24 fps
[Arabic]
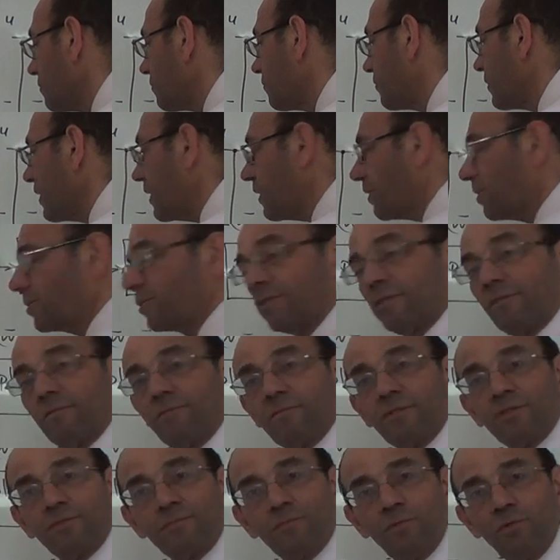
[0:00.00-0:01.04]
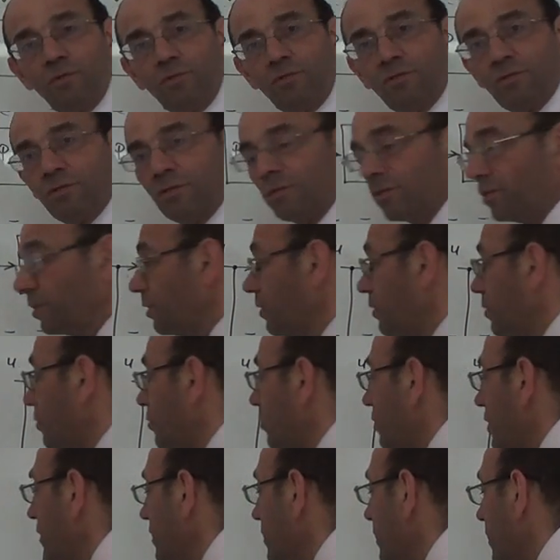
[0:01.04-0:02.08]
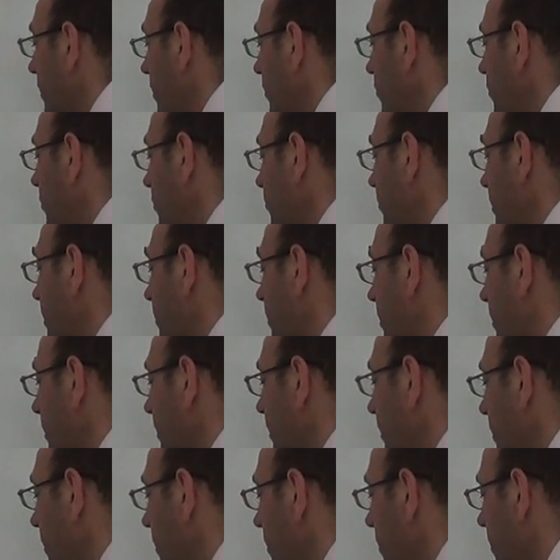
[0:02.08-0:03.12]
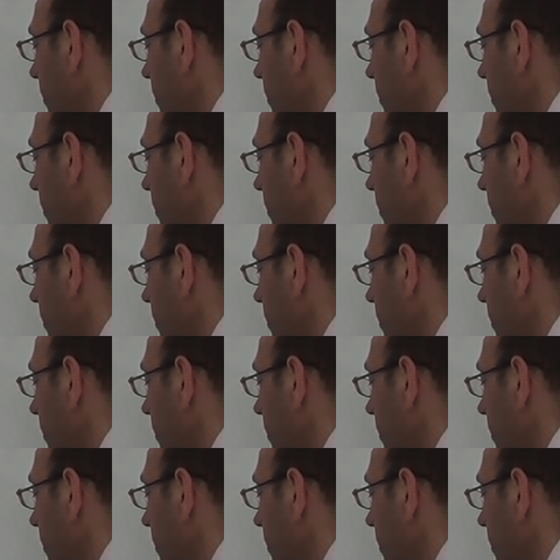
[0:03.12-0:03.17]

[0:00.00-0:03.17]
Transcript: في اكس مظبوط ورح يطلع هون وين رايح